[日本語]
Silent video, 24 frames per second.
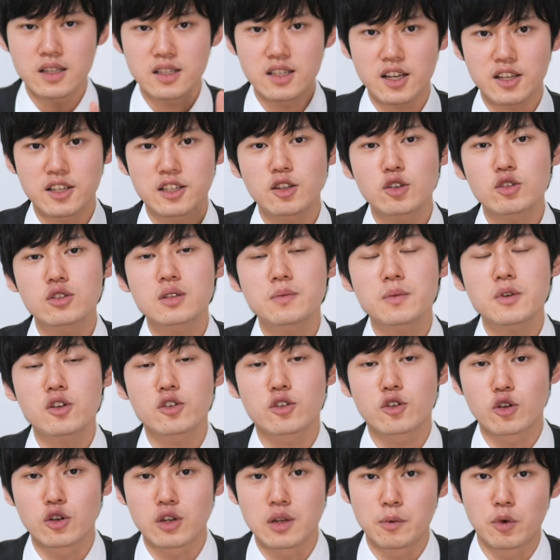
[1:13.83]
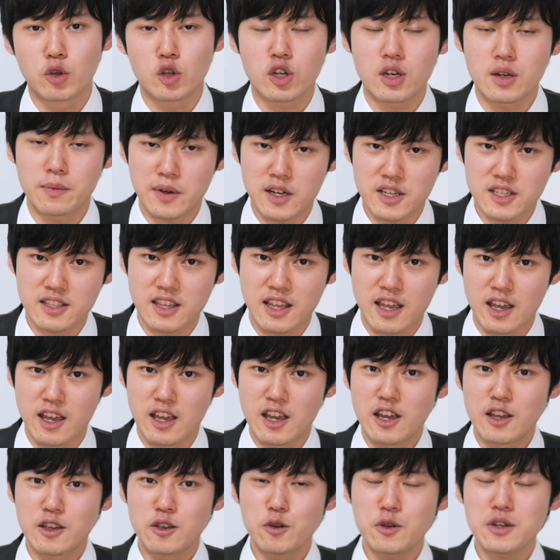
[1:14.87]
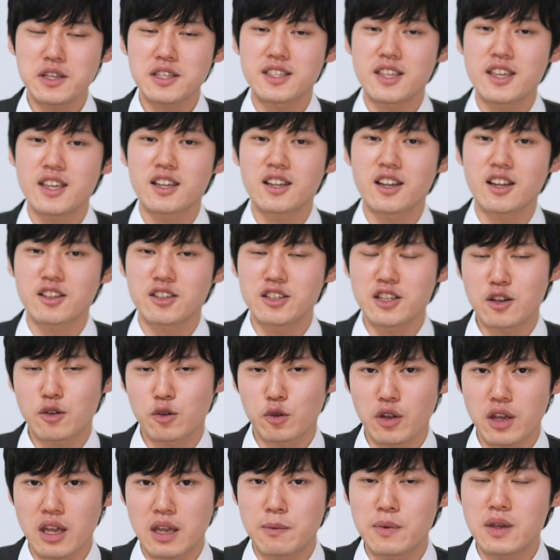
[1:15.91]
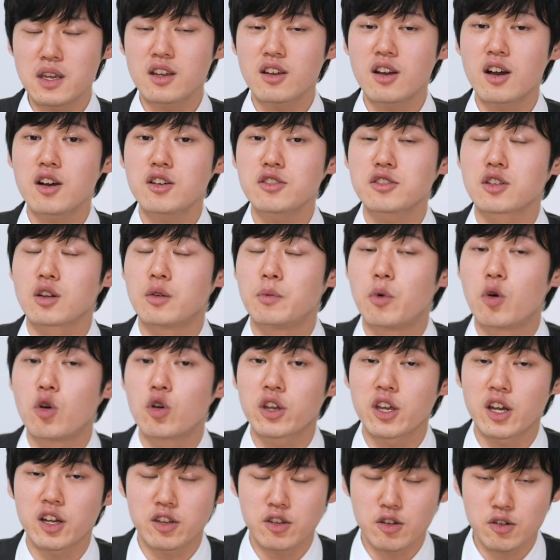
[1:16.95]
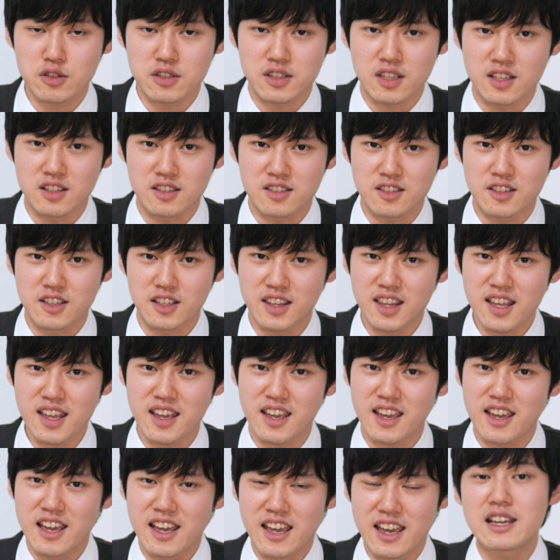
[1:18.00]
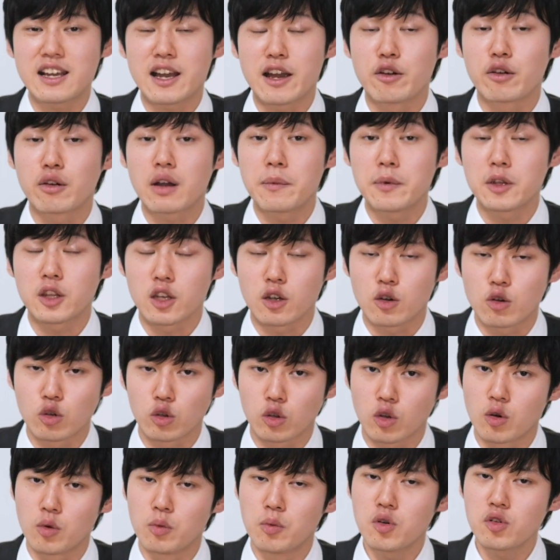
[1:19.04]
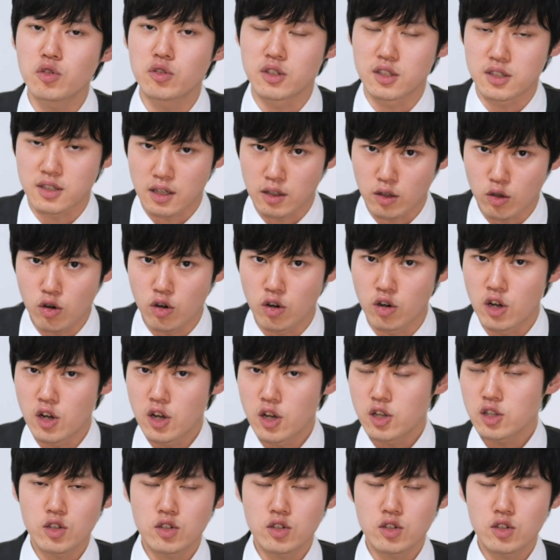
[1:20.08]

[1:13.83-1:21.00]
じゃあ1つ目の表に戻りましてより正確にこのエビングハウスの望却曲線について理解を深めていこうと思うんですけど